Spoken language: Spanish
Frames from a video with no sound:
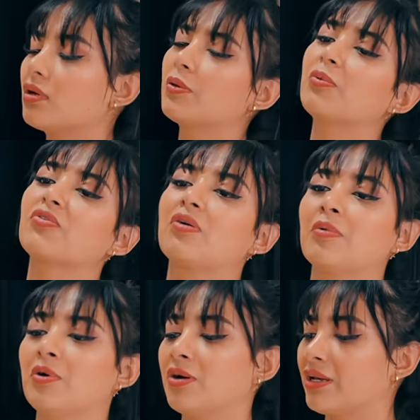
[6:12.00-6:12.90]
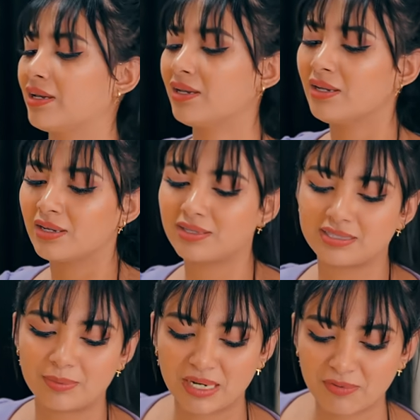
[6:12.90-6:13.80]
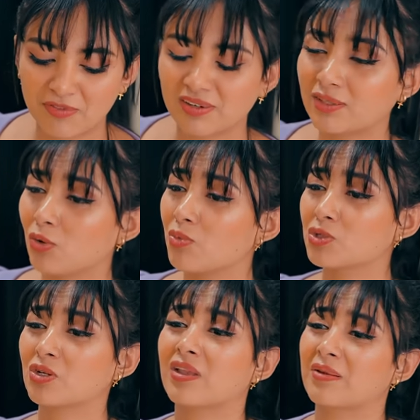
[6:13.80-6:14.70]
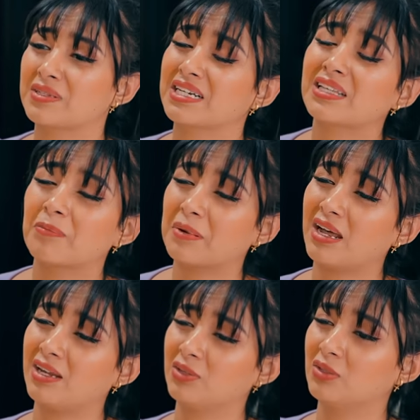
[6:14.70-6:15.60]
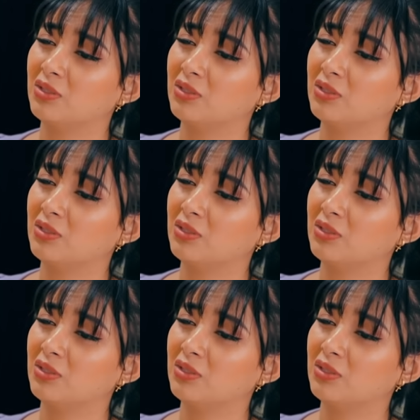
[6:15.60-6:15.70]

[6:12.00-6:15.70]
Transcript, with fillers: Ay, por favor. Eh, es que mira, me falta mucho de revisar del plano.